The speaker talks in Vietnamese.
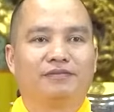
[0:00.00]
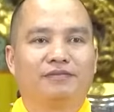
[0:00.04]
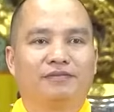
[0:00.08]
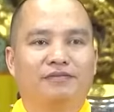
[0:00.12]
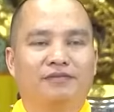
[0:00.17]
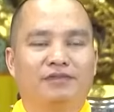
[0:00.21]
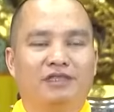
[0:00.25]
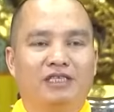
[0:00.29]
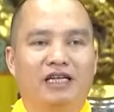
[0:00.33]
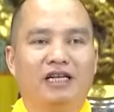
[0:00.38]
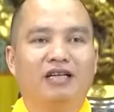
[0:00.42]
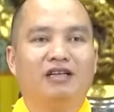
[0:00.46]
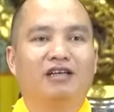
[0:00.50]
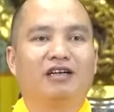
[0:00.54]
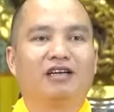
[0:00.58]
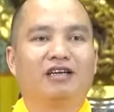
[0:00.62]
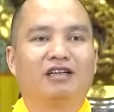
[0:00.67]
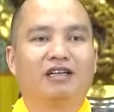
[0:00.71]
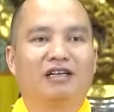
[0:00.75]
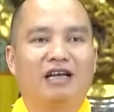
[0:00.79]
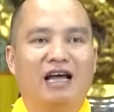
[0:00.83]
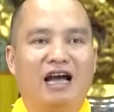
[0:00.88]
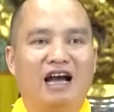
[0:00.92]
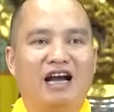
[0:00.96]
Sẽ
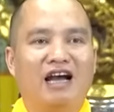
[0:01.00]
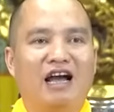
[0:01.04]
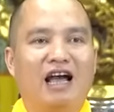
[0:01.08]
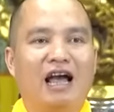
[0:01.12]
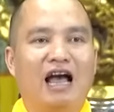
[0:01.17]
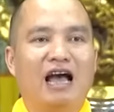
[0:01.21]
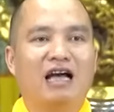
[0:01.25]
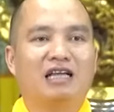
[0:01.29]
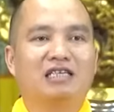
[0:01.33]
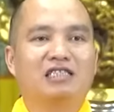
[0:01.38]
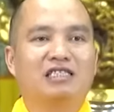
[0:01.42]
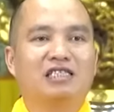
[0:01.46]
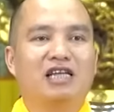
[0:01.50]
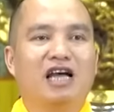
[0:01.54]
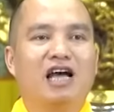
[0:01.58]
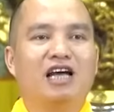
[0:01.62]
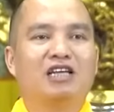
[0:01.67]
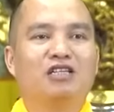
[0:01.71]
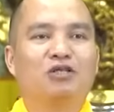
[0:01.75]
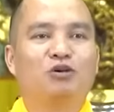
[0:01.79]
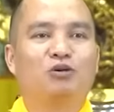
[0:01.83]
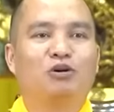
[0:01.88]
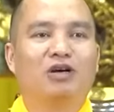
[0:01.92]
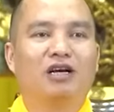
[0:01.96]
được hằng hà
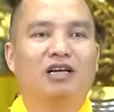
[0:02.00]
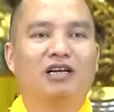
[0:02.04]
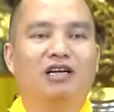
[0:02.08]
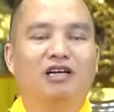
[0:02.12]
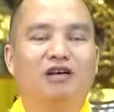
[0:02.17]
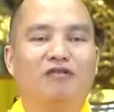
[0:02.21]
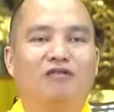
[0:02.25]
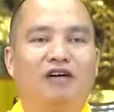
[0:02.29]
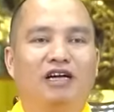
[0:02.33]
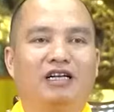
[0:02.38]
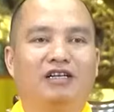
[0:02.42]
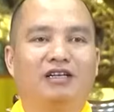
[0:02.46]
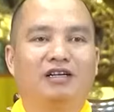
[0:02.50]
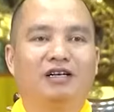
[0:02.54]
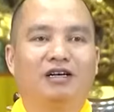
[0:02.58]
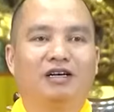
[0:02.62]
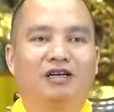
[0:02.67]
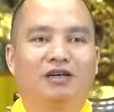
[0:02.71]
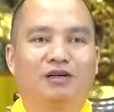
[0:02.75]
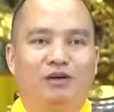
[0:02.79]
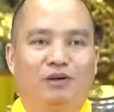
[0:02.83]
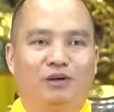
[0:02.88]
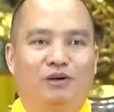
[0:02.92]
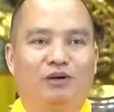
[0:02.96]
sa số các Đức Phật,
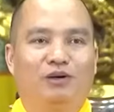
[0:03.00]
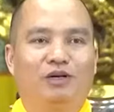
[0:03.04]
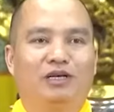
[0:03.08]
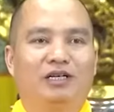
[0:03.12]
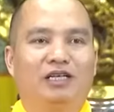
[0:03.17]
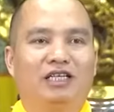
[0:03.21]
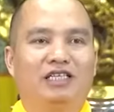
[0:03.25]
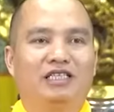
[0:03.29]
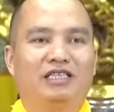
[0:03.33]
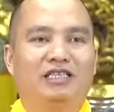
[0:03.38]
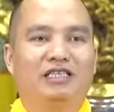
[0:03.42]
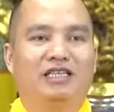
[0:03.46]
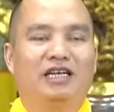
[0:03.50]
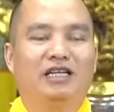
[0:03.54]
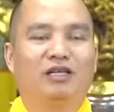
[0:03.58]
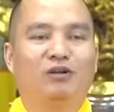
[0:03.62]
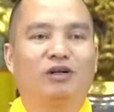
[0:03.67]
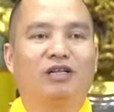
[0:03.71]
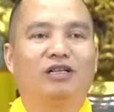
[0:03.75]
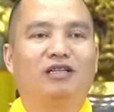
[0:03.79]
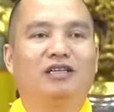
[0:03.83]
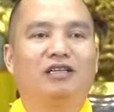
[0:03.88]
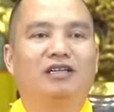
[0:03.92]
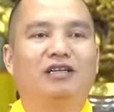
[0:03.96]
rồi sẽ
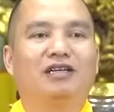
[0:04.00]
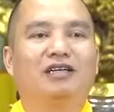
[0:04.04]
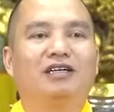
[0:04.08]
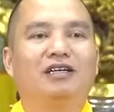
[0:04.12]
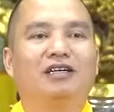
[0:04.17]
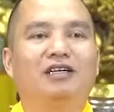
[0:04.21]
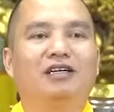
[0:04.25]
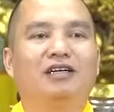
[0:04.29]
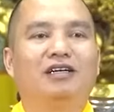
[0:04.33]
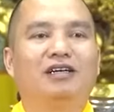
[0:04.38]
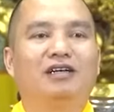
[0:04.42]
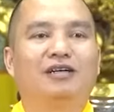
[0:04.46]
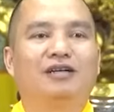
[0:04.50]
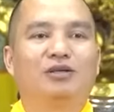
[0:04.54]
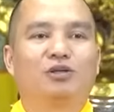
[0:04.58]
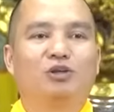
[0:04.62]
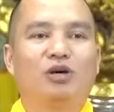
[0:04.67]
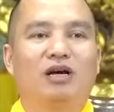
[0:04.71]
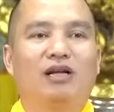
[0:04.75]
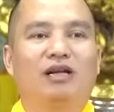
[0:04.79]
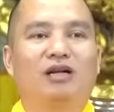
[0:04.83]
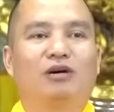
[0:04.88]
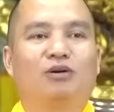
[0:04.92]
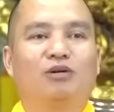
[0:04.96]
tuần tự
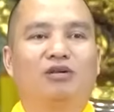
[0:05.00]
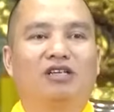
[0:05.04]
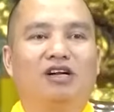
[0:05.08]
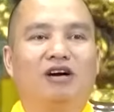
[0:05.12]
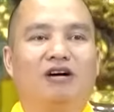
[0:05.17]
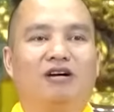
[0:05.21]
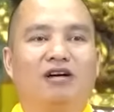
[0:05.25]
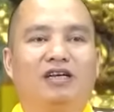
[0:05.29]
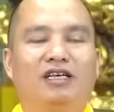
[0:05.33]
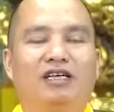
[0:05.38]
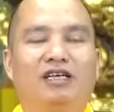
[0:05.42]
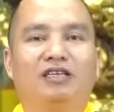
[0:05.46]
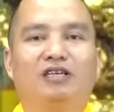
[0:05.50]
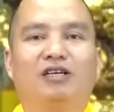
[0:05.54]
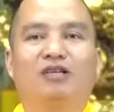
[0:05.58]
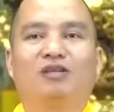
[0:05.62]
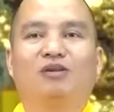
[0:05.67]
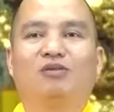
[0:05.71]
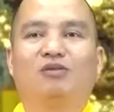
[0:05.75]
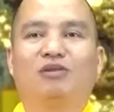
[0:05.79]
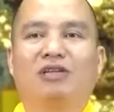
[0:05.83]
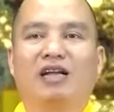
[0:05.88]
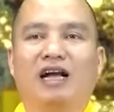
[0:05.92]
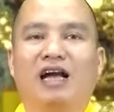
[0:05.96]
xoa đầu thọ ký cho
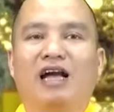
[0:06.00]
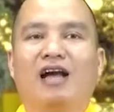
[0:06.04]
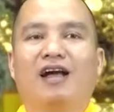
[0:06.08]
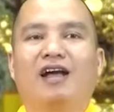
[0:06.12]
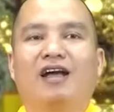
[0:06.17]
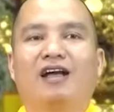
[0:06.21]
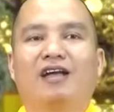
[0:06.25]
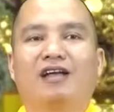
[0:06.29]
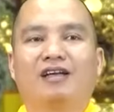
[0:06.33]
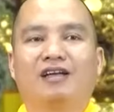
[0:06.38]
chúng ta,